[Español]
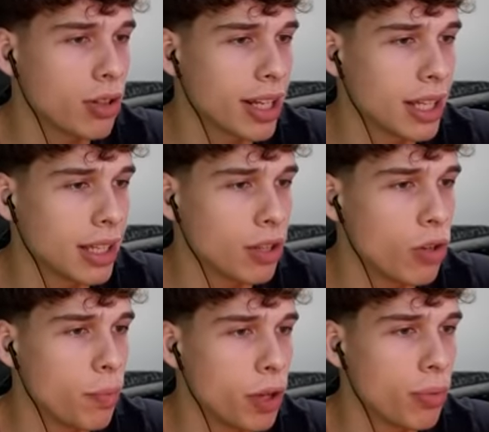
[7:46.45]
ahora que ya
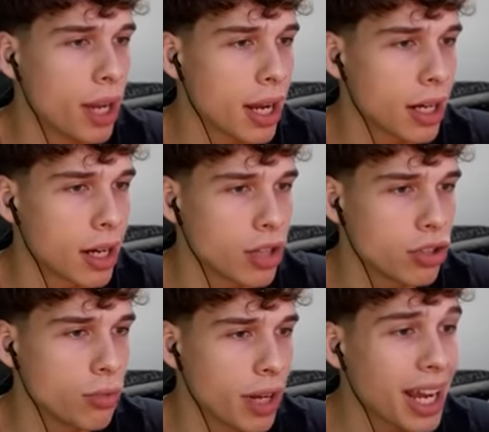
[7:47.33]
tengo el pico voy a agarrar
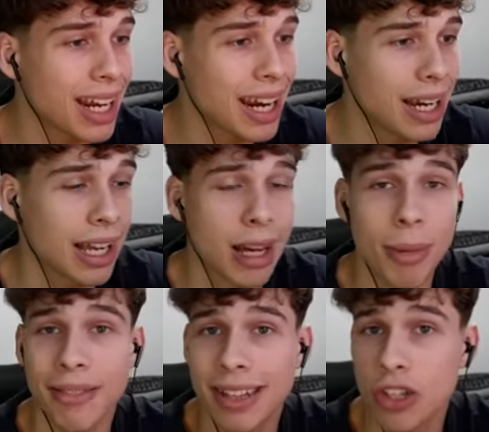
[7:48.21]
esto voy a agarrar la
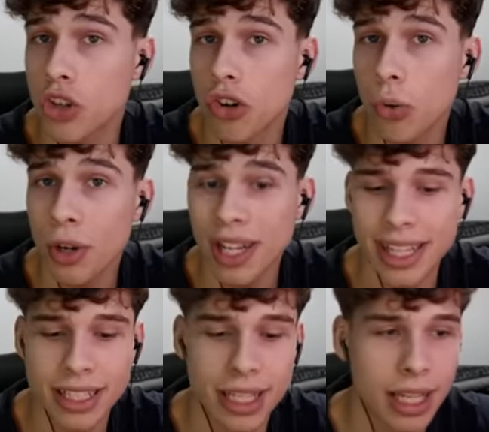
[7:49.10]
cama De hecho, no voy
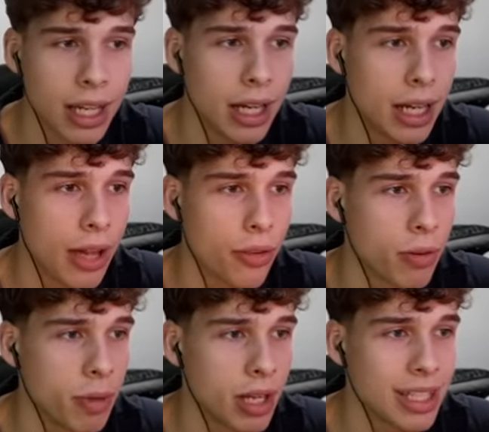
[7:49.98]
ni siquiera a
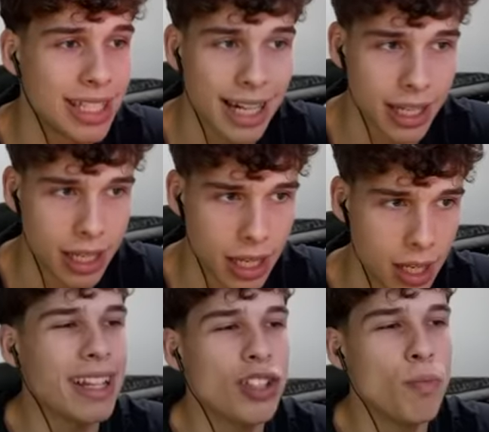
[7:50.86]
dormir ya
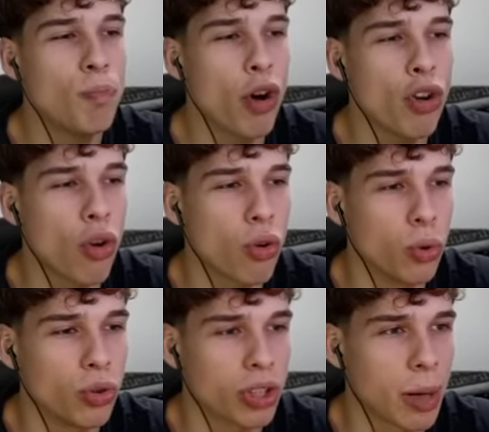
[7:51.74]
que es un poco
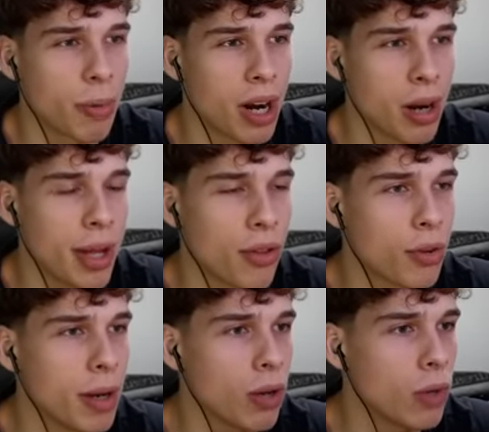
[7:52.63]
cutre ponerme a
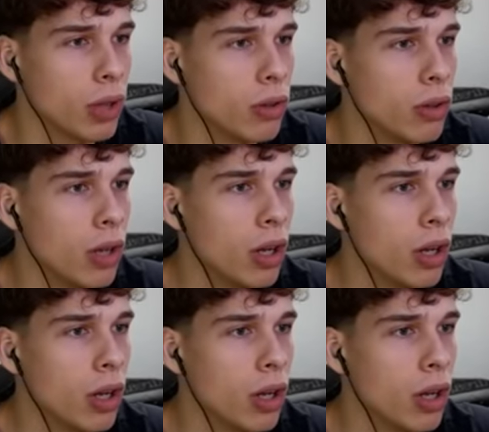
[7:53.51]
dormir cuando...